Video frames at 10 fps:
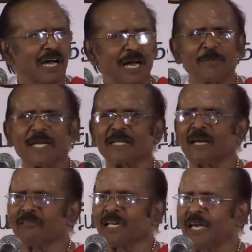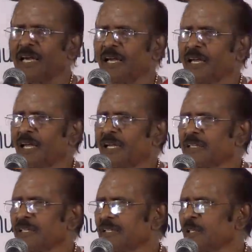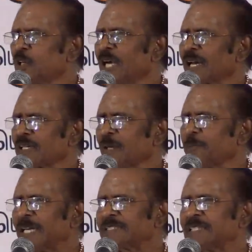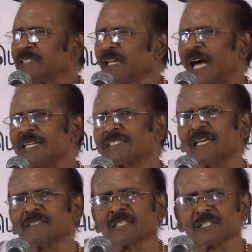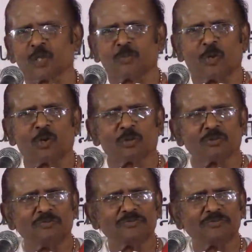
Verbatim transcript: அமெரிக்காவில் நியூயார்க்கில் பேசிட்டு லாஸ் ஏஞ்சல்ஸ்க்கு போகணும்